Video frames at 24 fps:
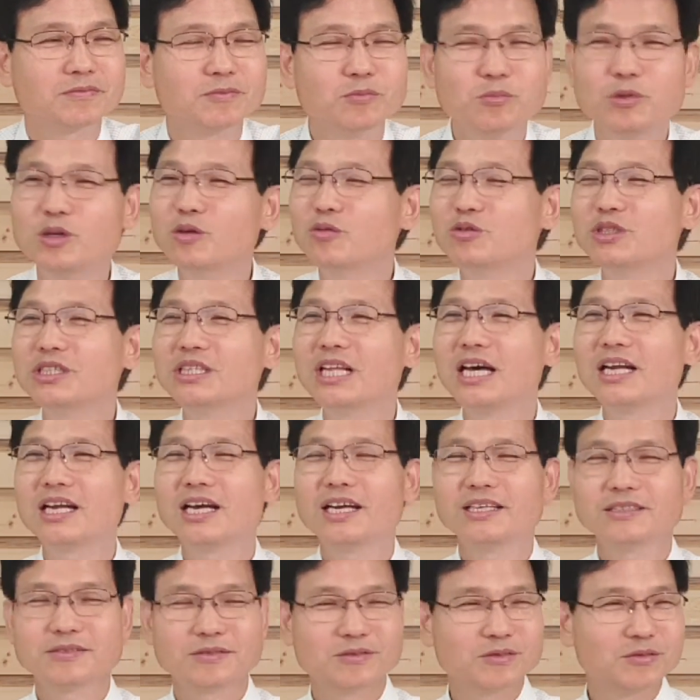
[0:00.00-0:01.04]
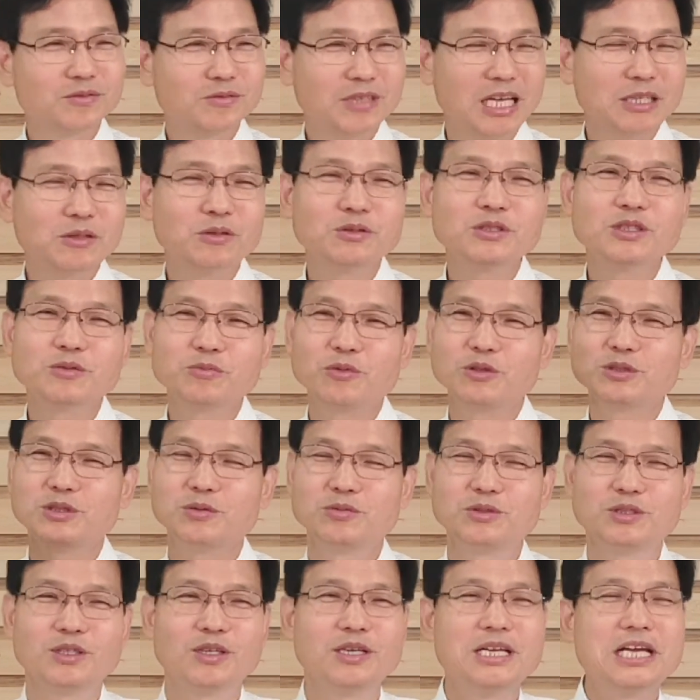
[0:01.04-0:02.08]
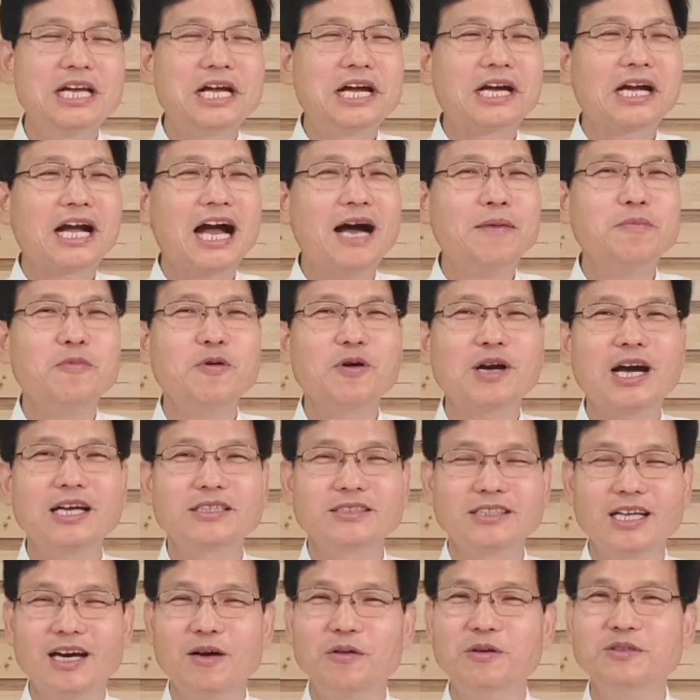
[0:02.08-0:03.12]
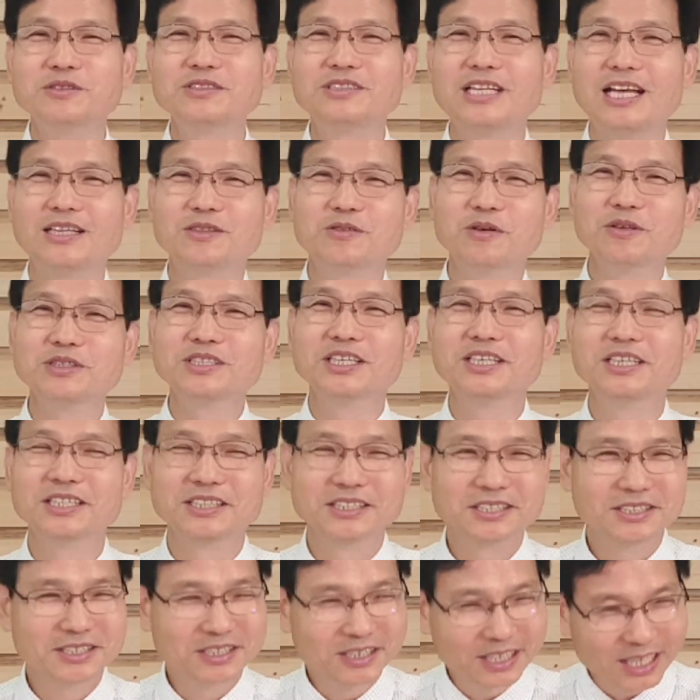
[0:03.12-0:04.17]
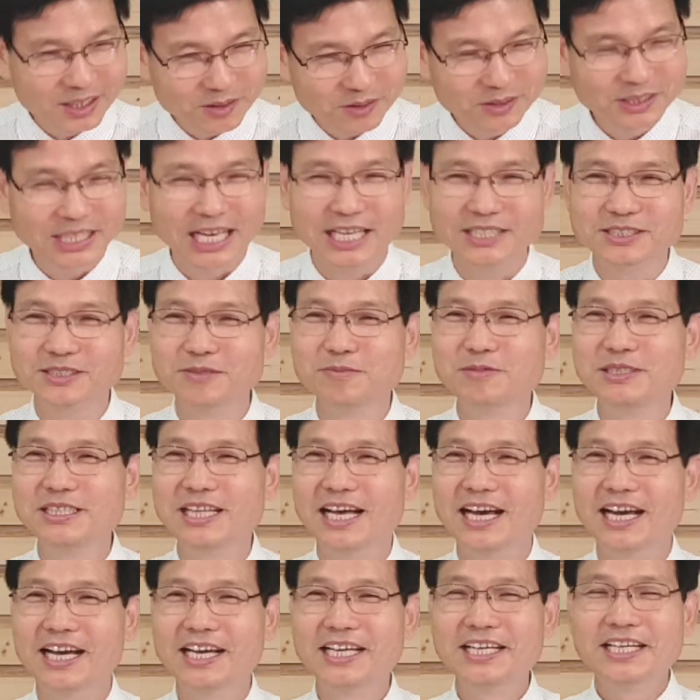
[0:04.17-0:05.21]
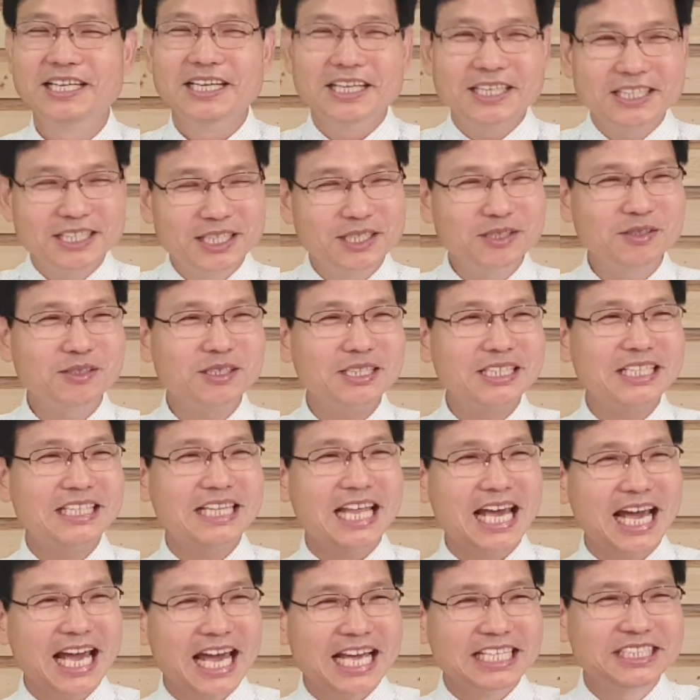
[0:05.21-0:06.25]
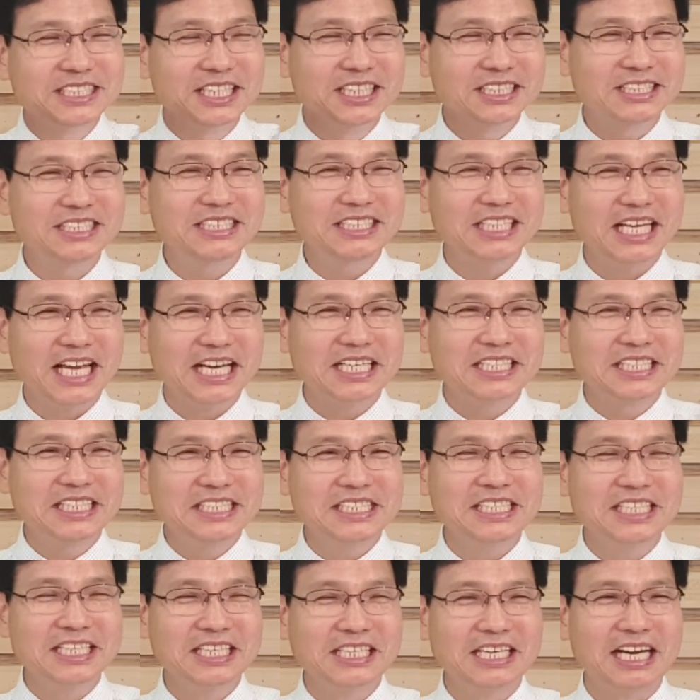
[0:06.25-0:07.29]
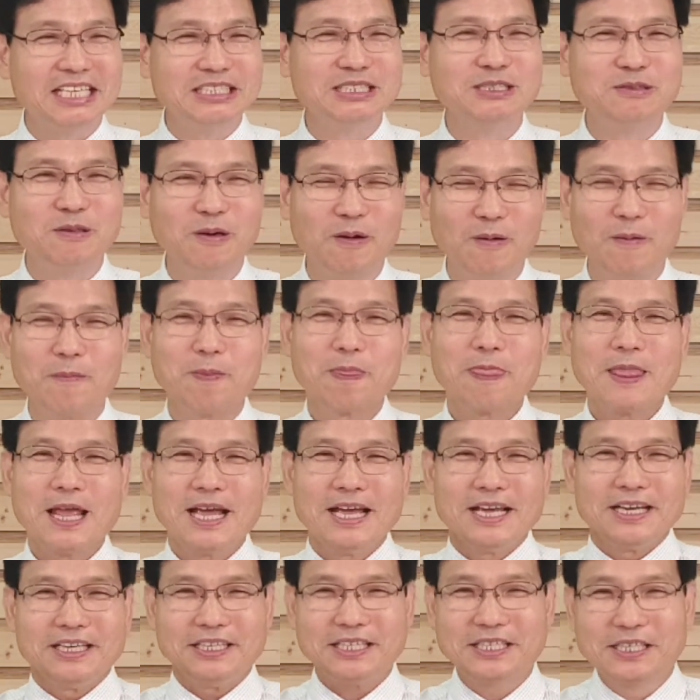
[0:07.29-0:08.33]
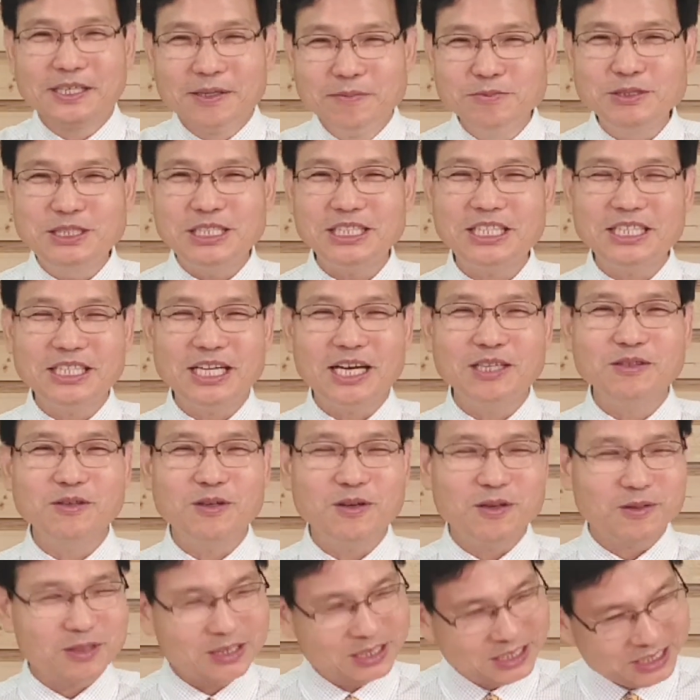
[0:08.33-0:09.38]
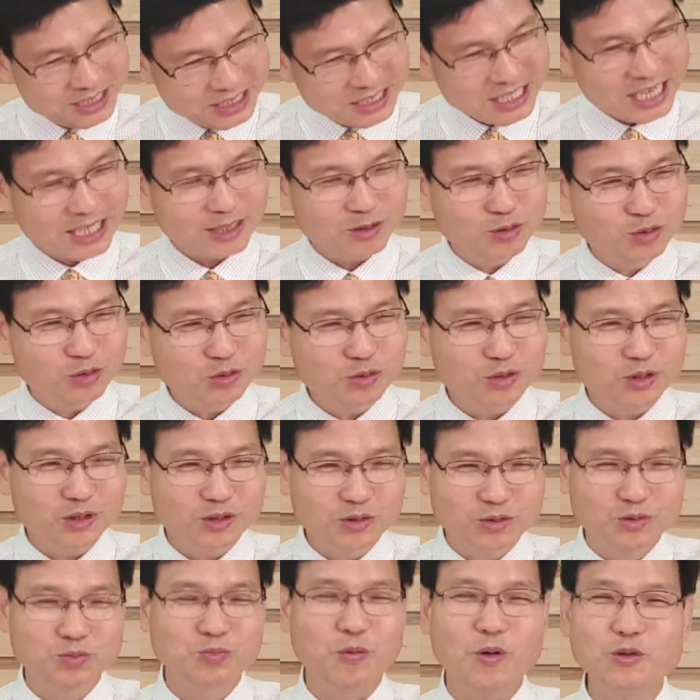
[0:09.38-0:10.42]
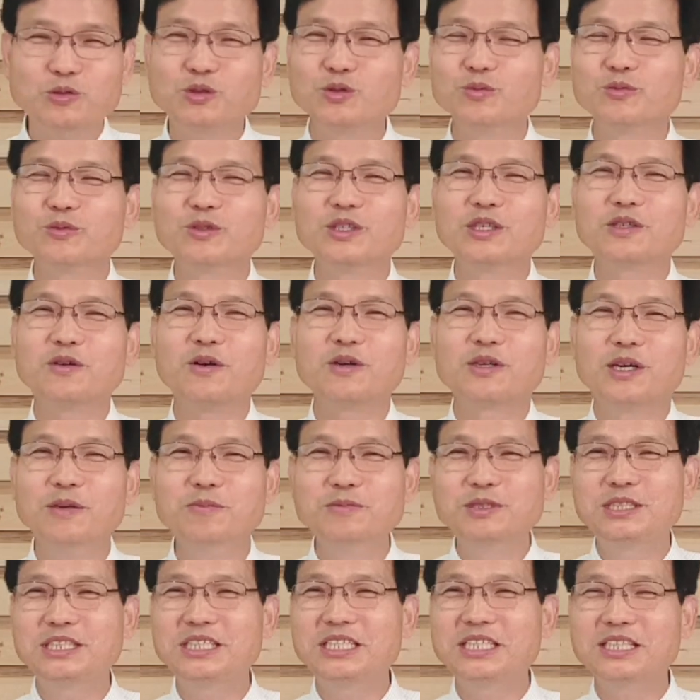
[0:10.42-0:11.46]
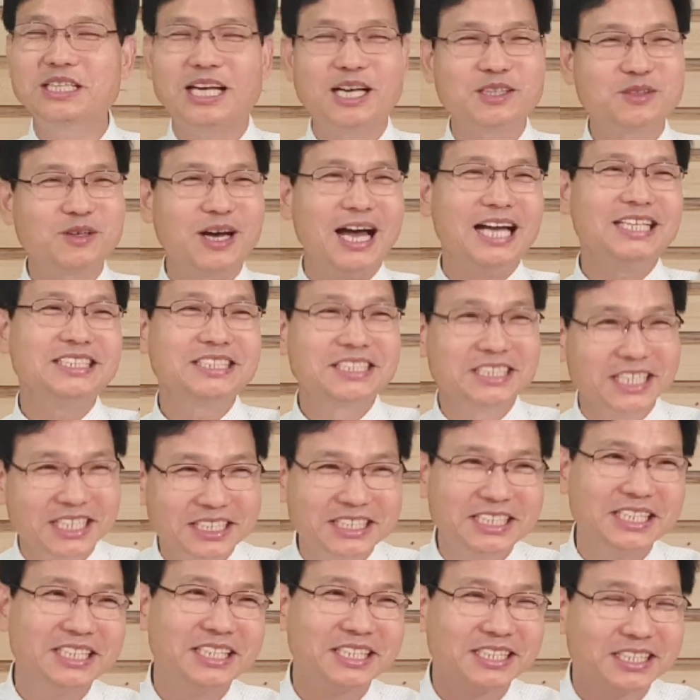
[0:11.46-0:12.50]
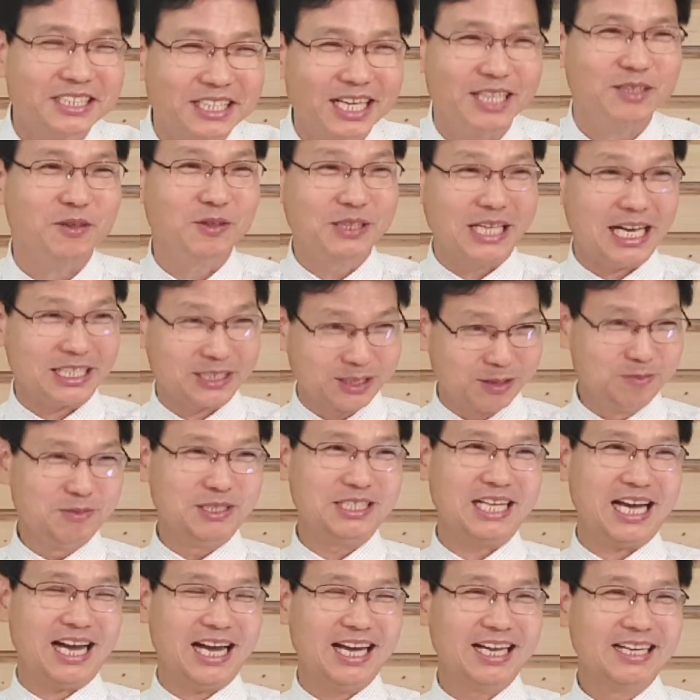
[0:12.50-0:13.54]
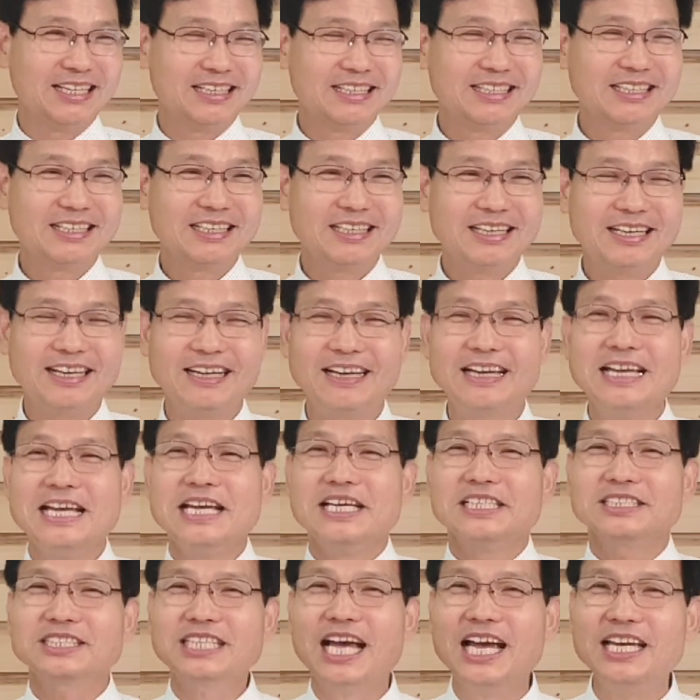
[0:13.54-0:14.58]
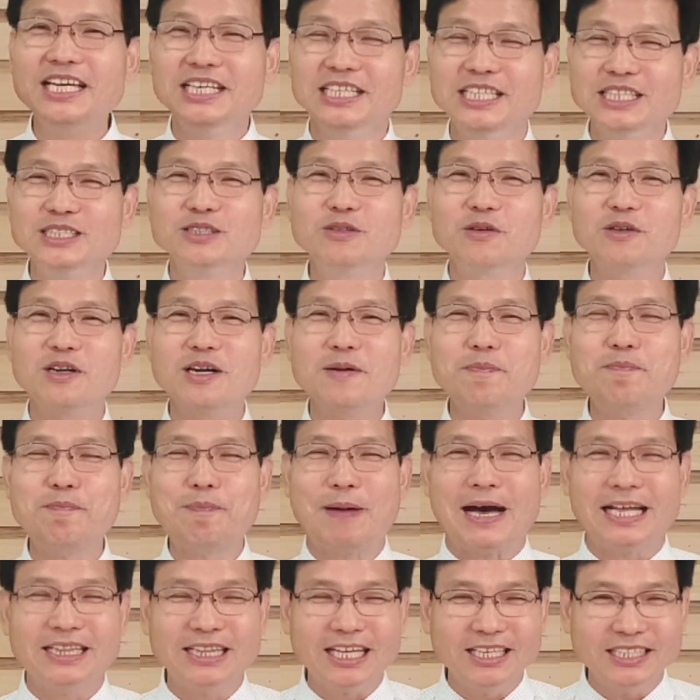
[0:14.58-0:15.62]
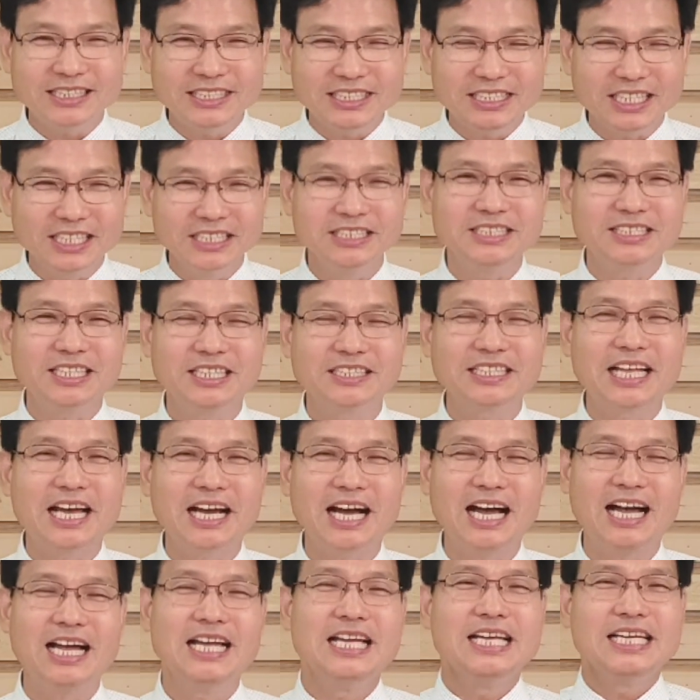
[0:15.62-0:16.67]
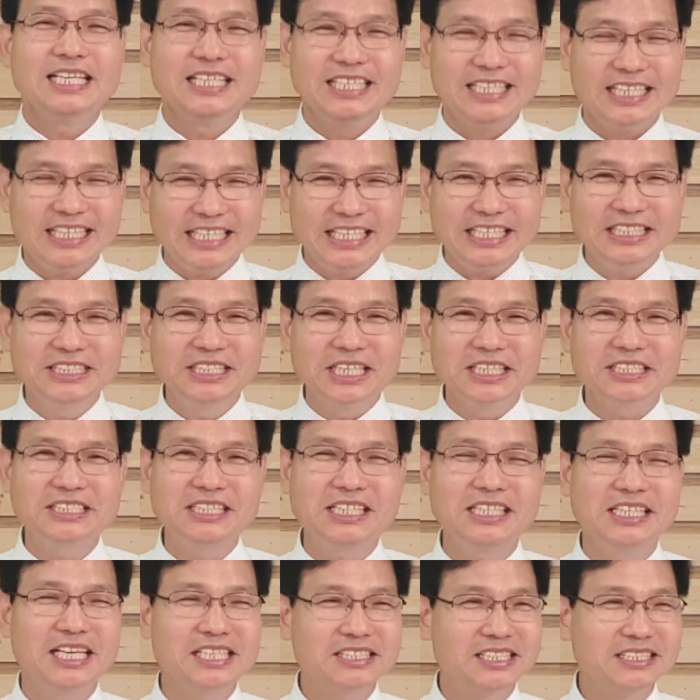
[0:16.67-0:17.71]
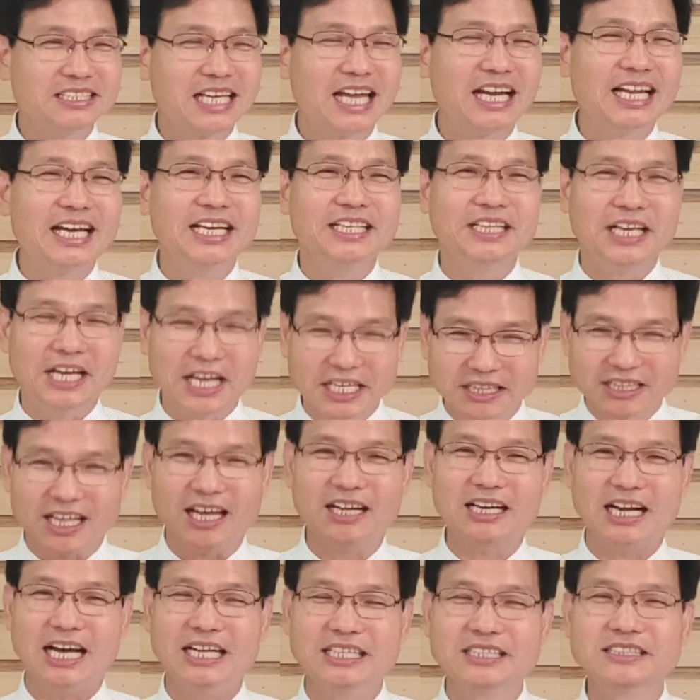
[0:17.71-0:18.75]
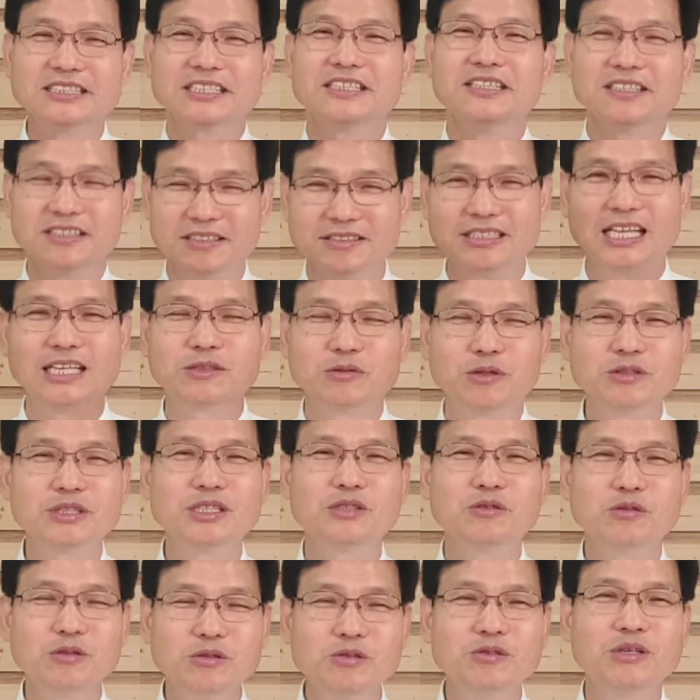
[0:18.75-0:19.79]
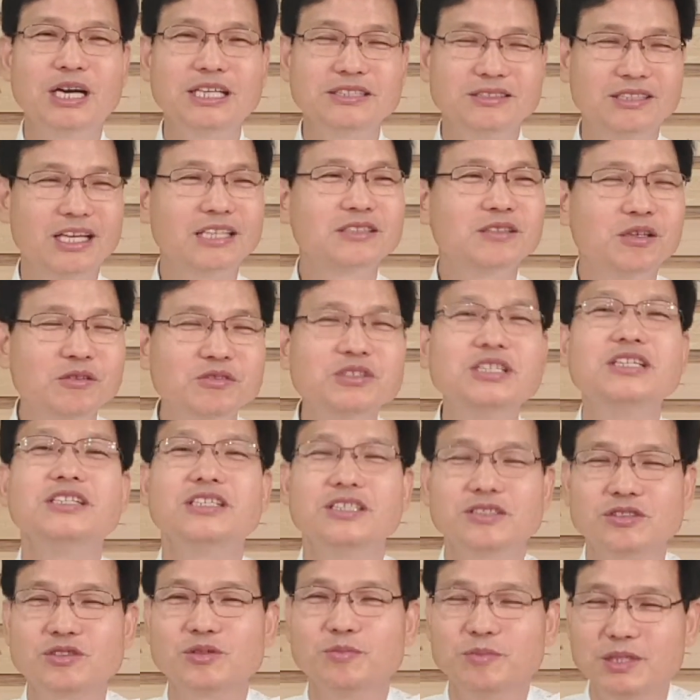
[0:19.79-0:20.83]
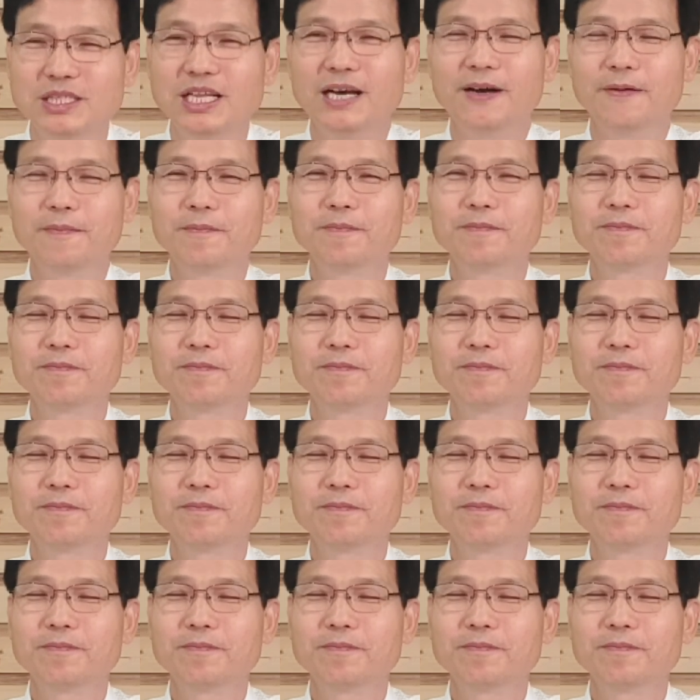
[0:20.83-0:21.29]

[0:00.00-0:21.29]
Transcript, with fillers: 뭐 우리나라 대통령 보십시오. 감옥 갔다 온 대통령 그래도 낫습니다. 그래도 내 정치의 의지를 가지고 금식이라도 그냥 죽을 목숨 걸고 금식이라도 한 정치는 그래도 낫습니다. 예. 사형언도를 받을지언정 내가 이 정치를 위해서 살아야 되겠다라는 그런 대통령 훌륭한 대통령이었습니다.